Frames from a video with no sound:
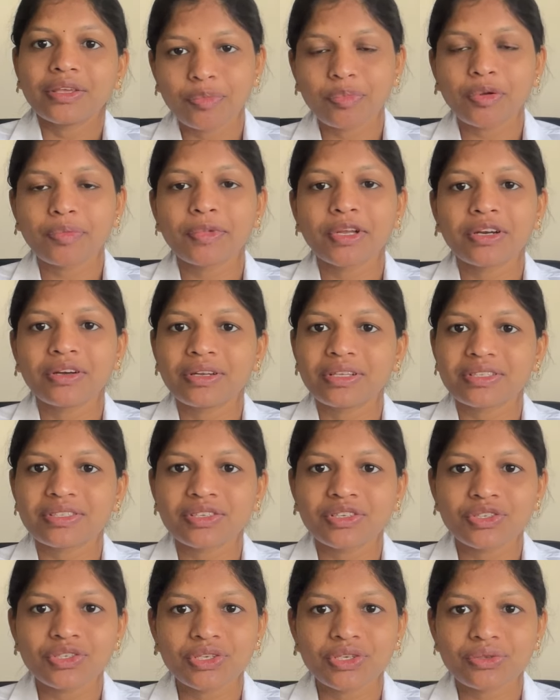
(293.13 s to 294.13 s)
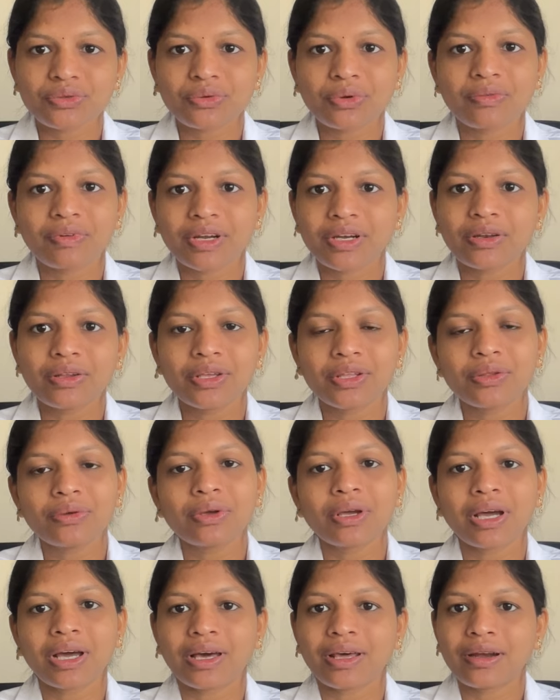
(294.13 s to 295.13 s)
ఇప్పుడు మనం డిస్కస్ చేసుకునే వాటిలో
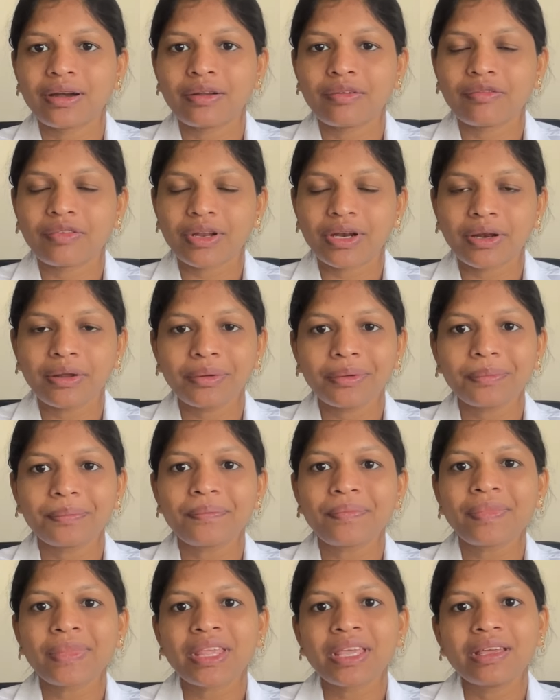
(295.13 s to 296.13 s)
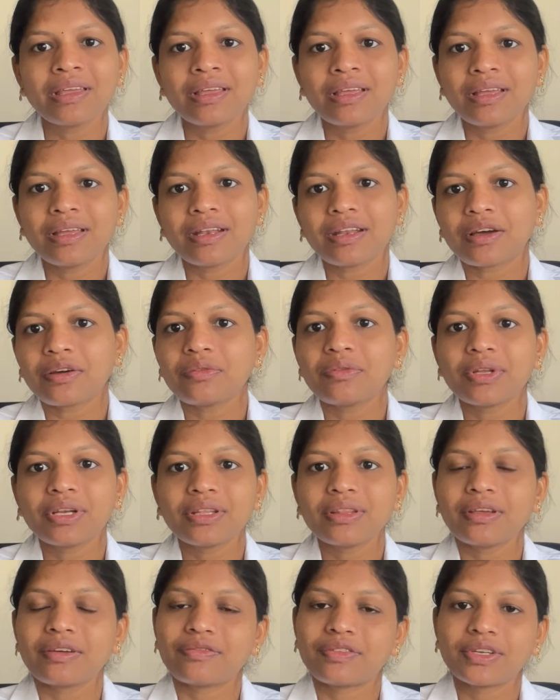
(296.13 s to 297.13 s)
ఏదో కారణం వలన నవ్
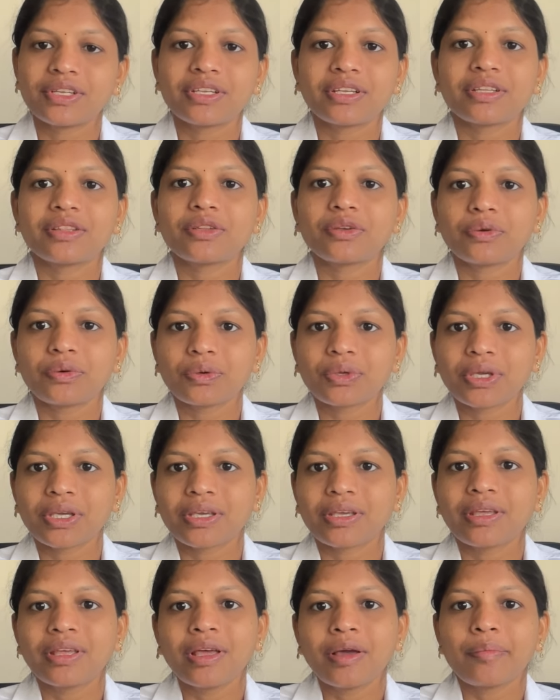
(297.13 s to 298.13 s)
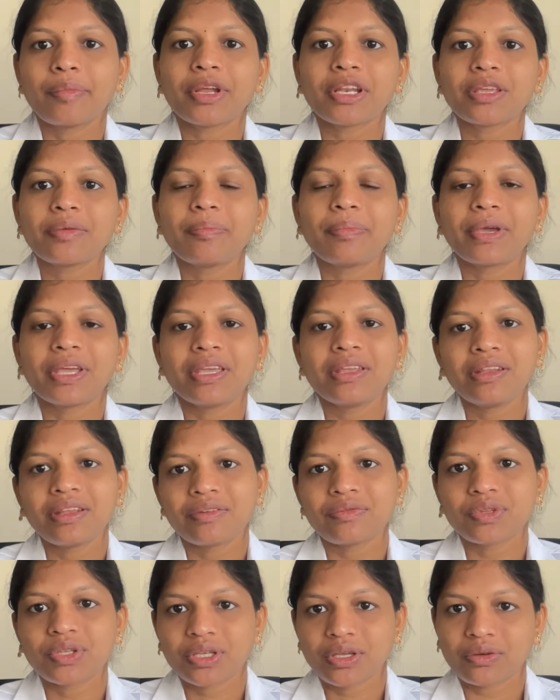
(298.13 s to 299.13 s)
అనేది ఎఫెక్ట్ అయింది ఓకే మనకి పెయిన్
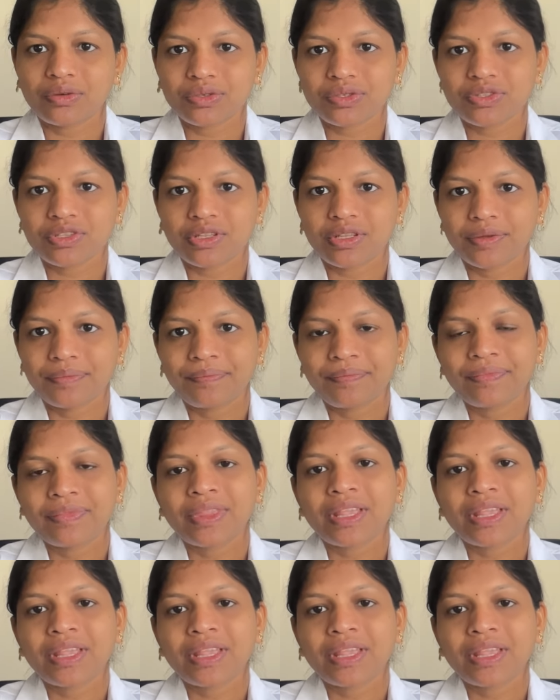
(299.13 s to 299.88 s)
ఏ విధంగా వస్తుంది